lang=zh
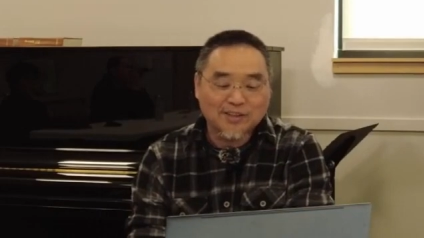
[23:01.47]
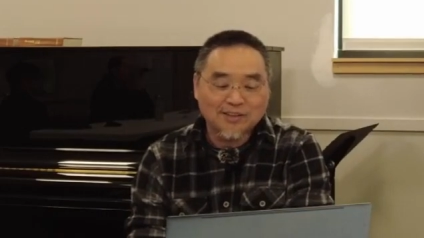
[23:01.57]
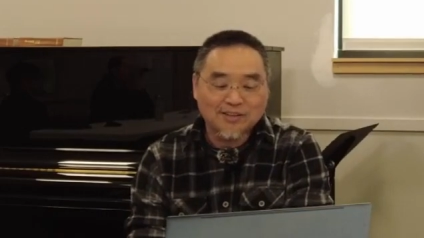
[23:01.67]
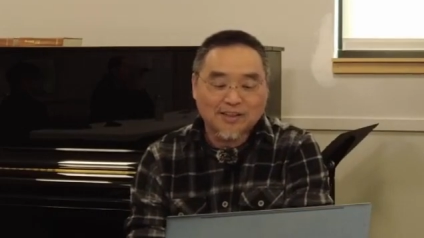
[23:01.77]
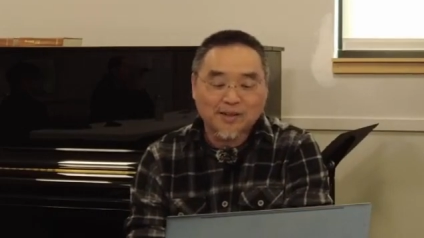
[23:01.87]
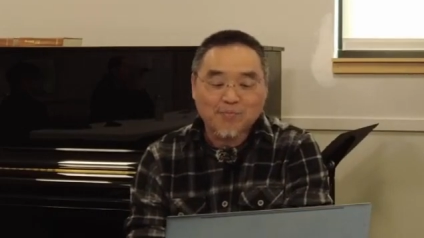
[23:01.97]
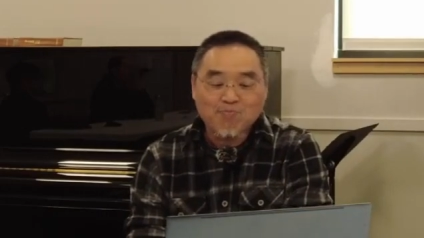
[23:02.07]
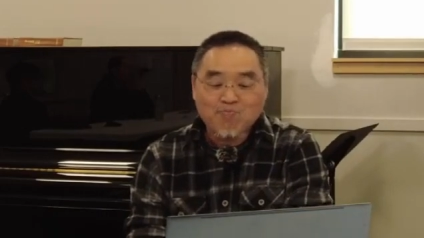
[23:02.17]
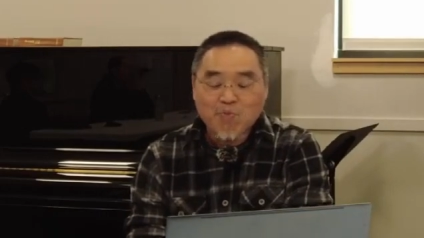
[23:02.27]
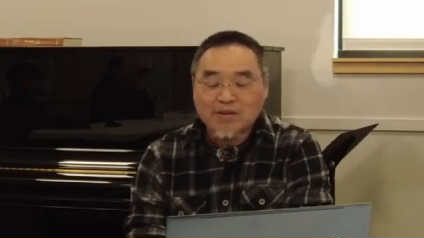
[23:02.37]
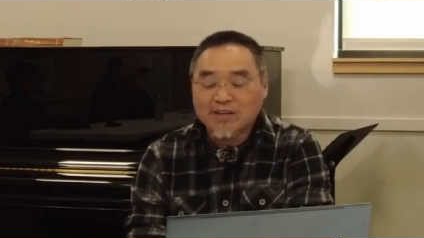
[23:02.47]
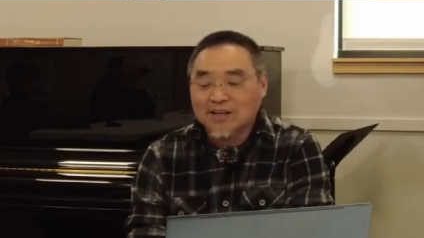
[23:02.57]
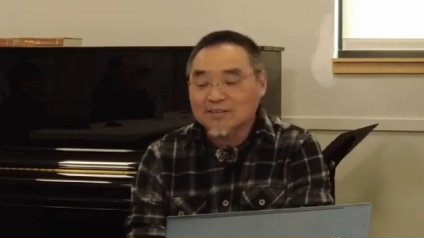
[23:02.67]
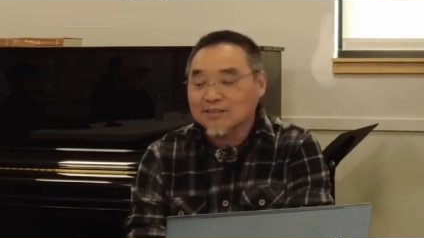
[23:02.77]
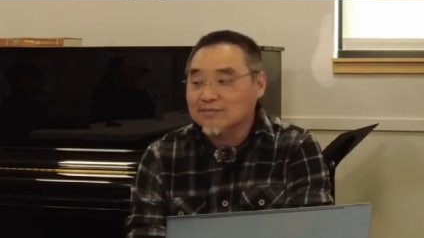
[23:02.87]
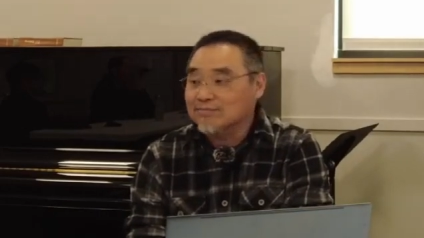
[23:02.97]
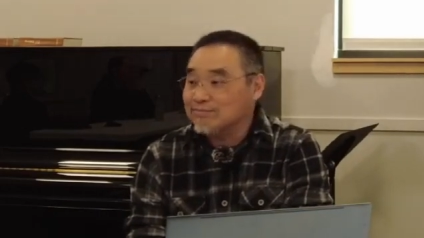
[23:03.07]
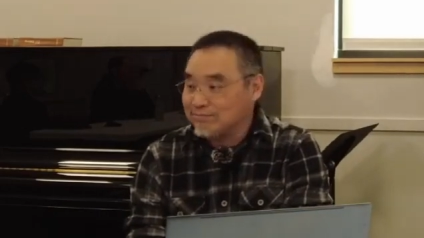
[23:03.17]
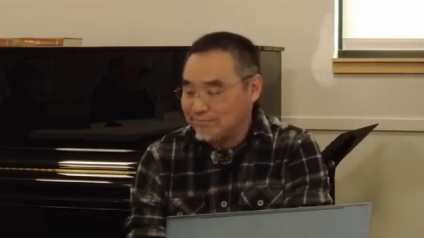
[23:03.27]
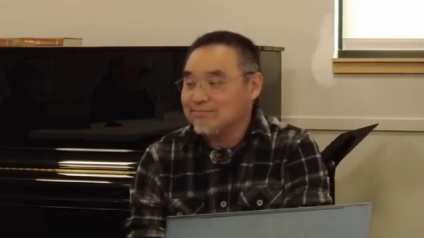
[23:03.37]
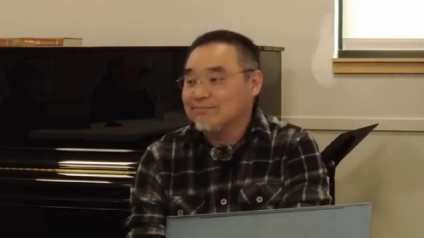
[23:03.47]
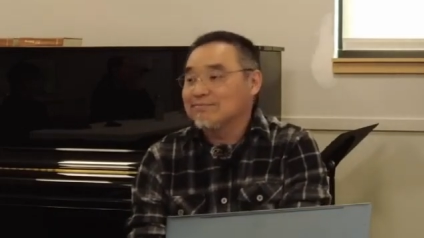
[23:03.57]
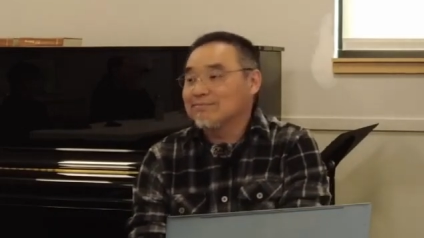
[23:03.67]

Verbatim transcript: 于是这样。那，嗯，